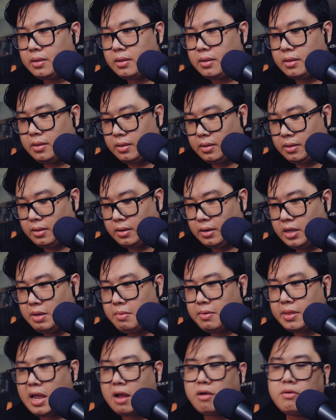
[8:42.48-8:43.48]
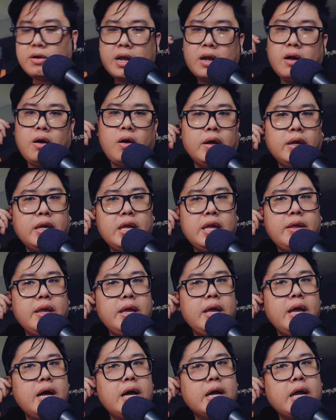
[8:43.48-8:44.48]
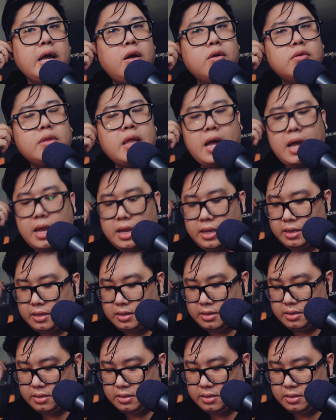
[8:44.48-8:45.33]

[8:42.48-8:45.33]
Ừ, khi mà tháo ra khỏi cái cái lỗ tai,